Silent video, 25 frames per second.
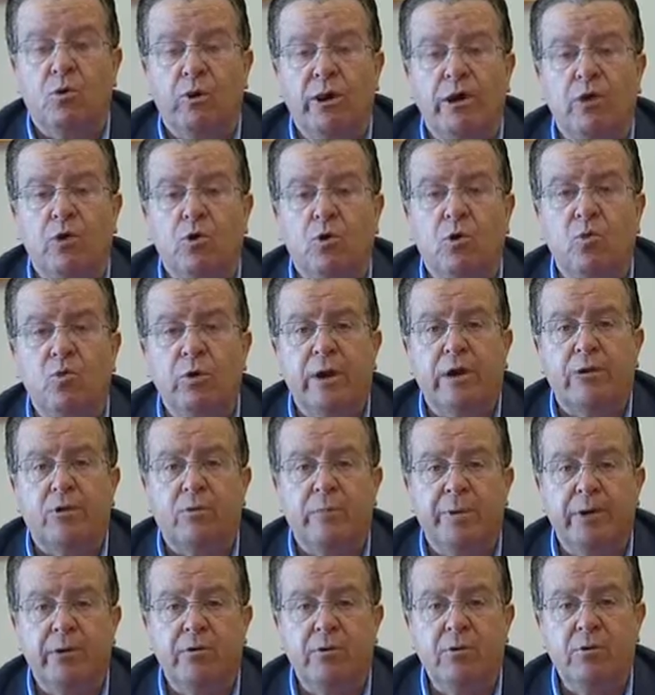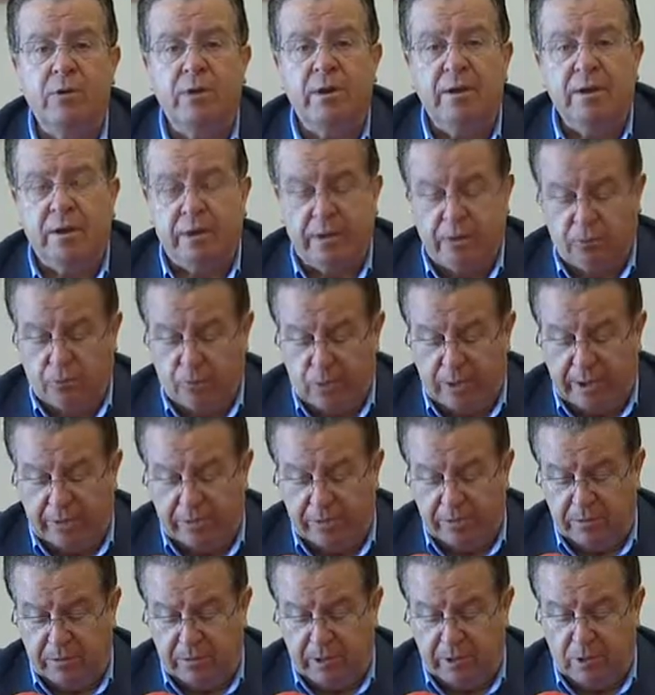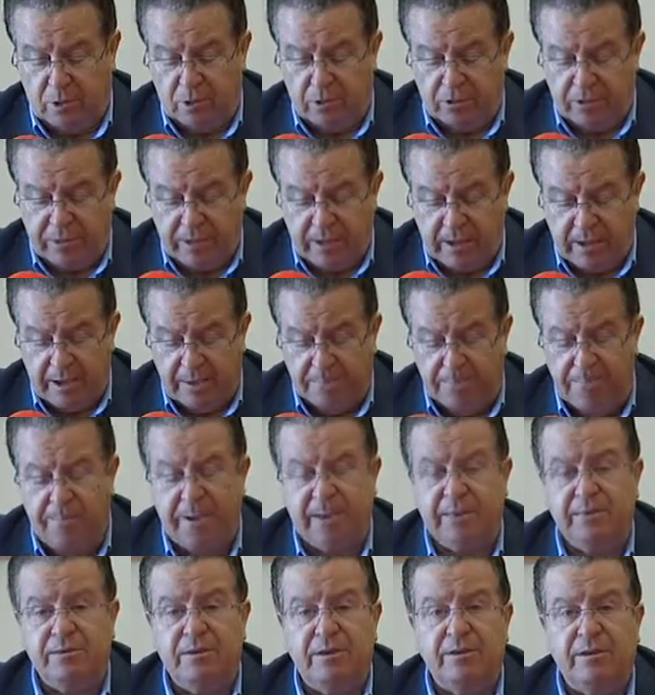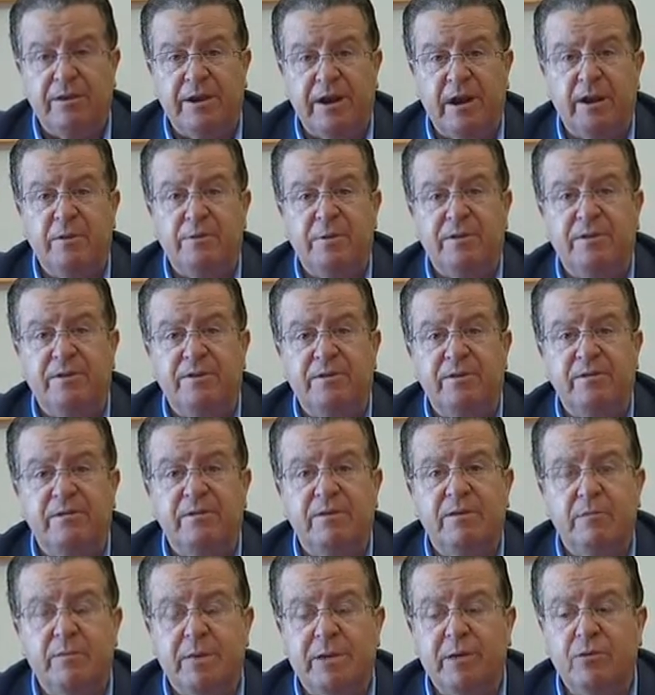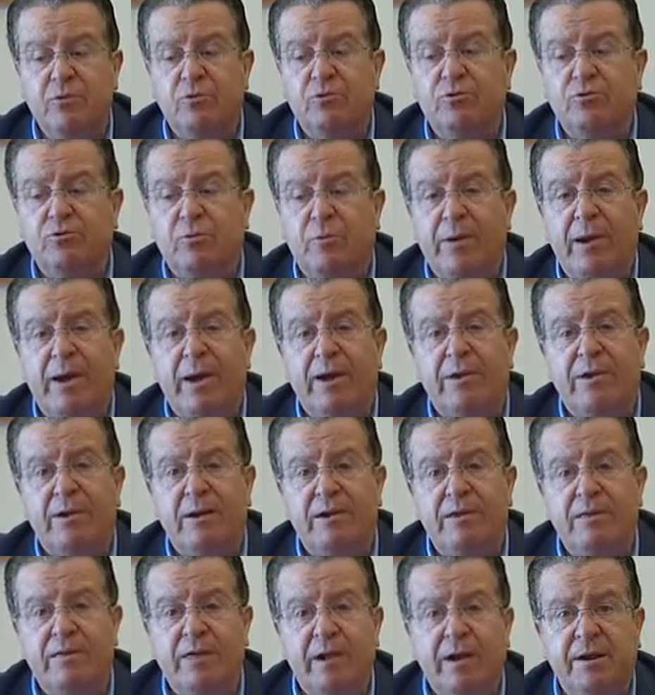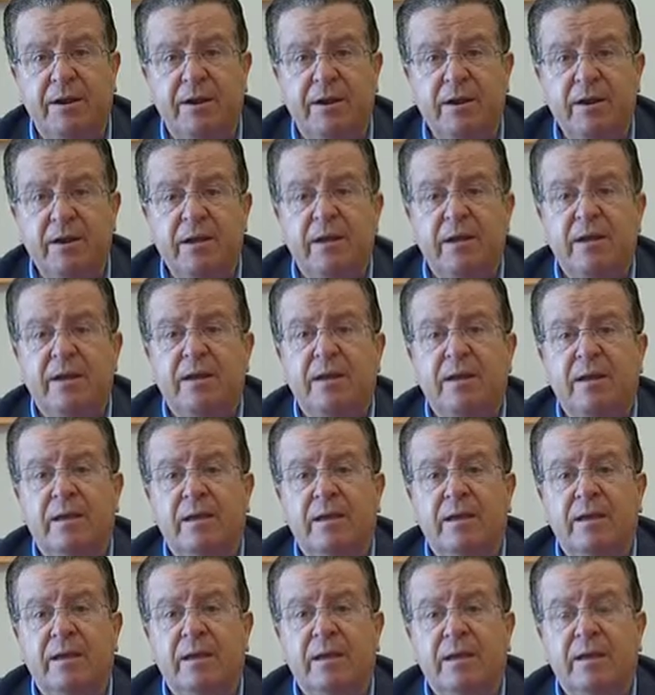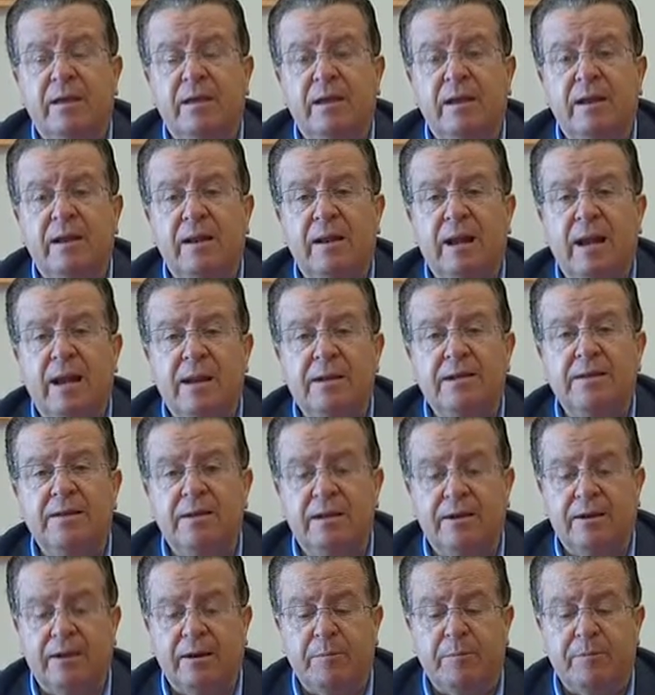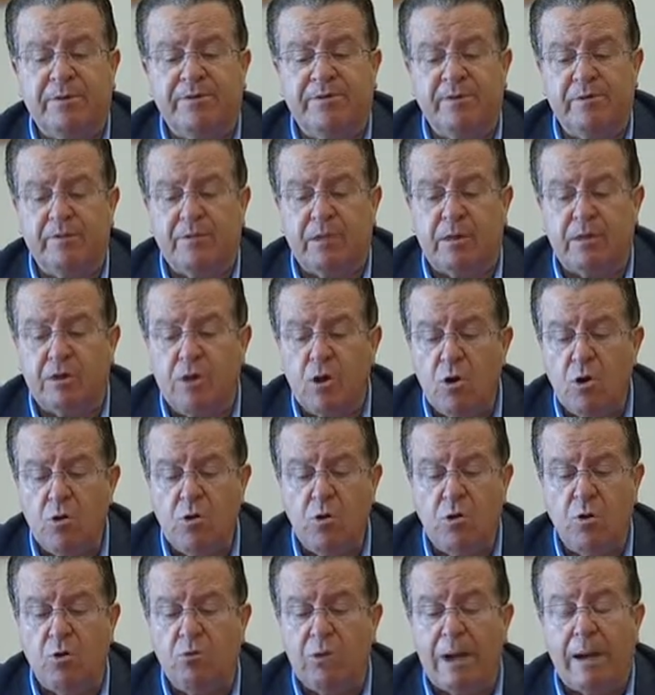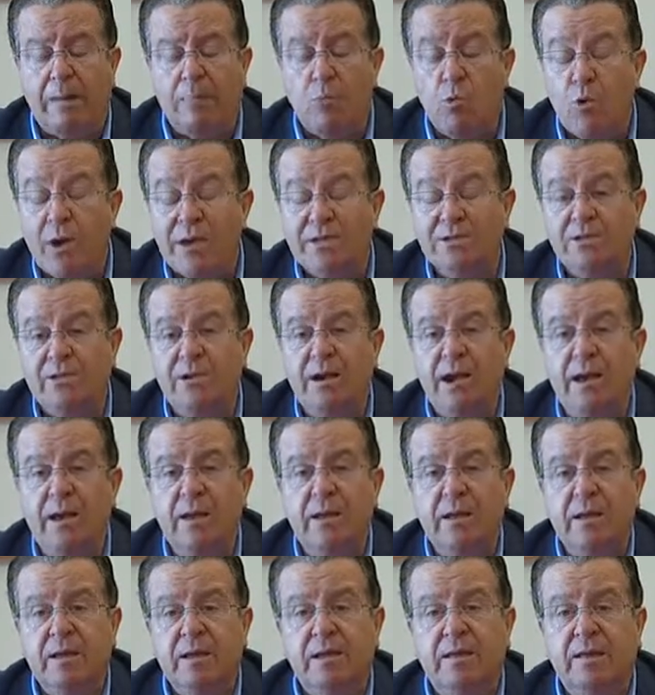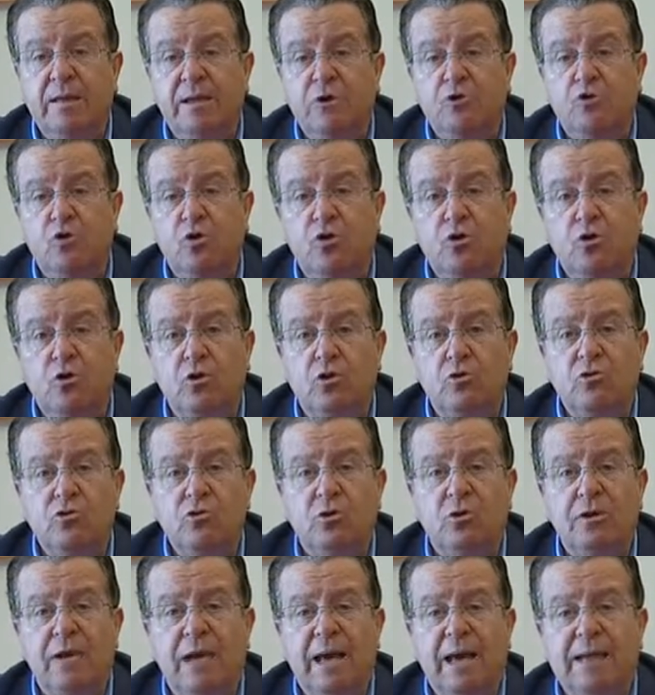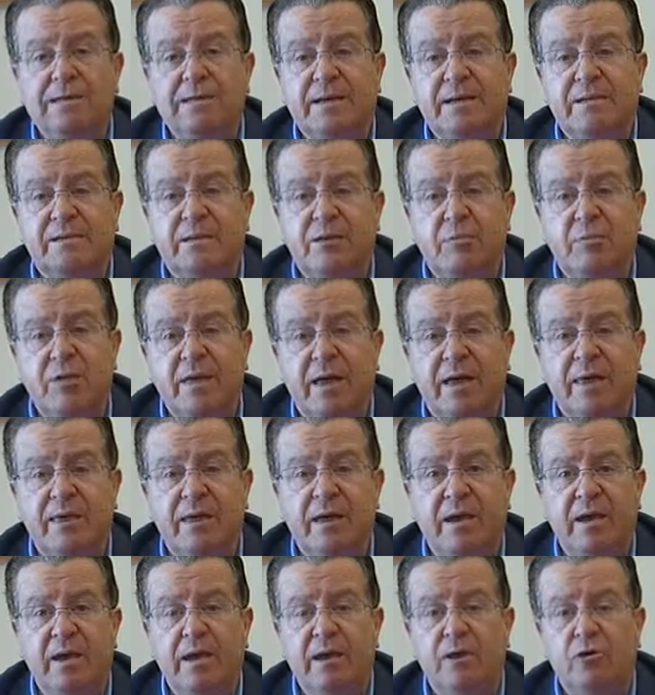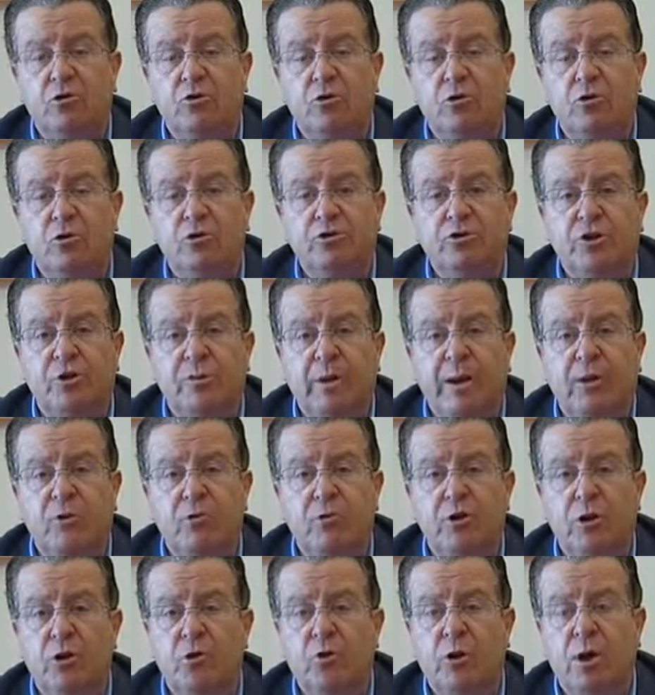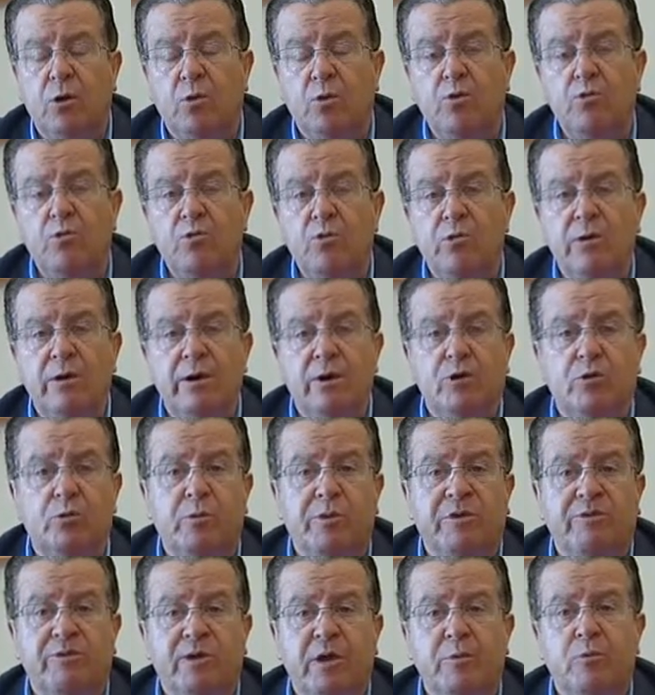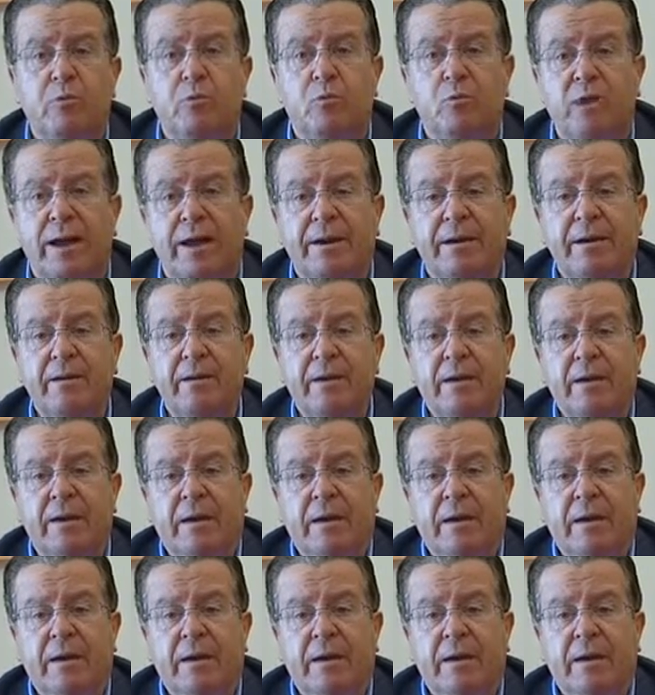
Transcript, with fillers: colegio Cura Romero, durante los días 23 al 27 de mayo se van a realizar eh, la representación o la muestra de todas las actividades y todos los trabajos que los alumnos de la Universidad Popular